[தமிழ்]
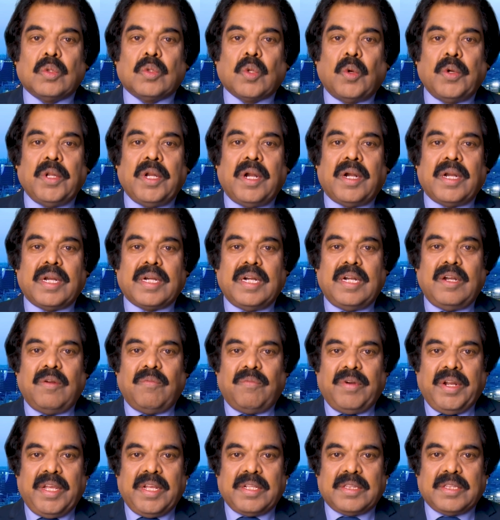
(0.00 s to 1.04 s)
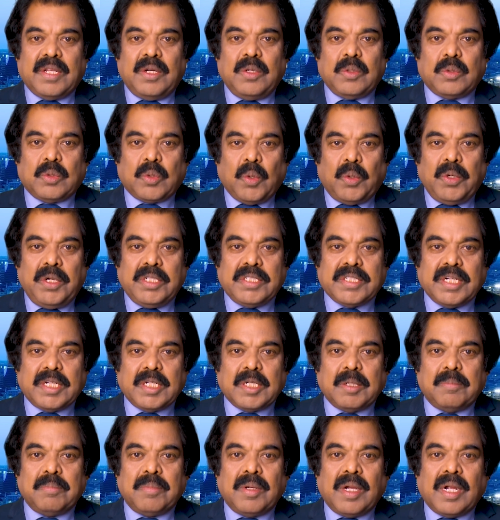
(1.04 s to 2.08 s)
தொழிலாளர்கள் விடயத்தில்
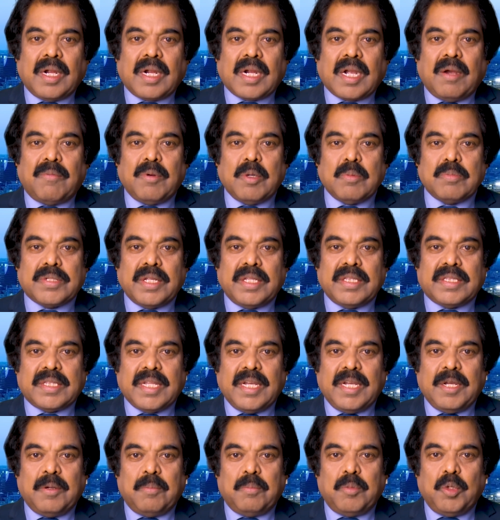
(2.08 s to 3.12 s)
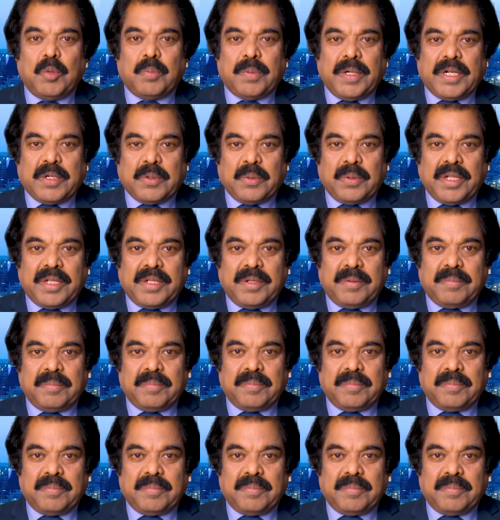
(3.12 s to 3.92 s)
தொழிற்சங்கம் கவனம் செலுத்த முற்பட்டுள்ளது